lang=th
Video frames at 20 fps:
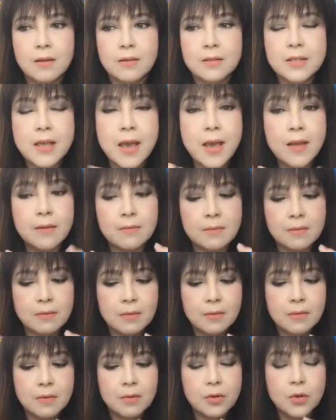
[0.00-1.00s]
เช่น
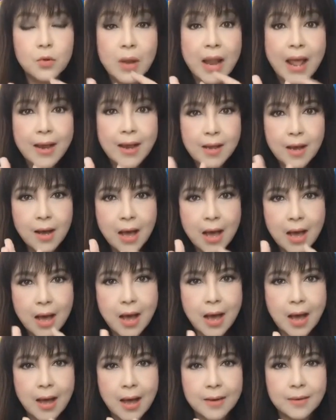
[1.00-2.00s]
ดูแลเรื่องอา
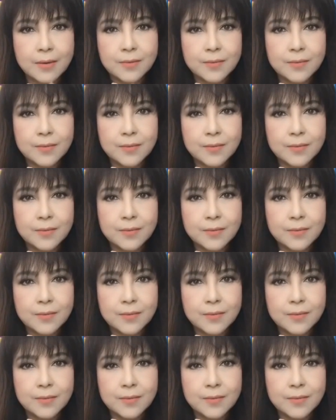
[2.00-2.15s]
หาร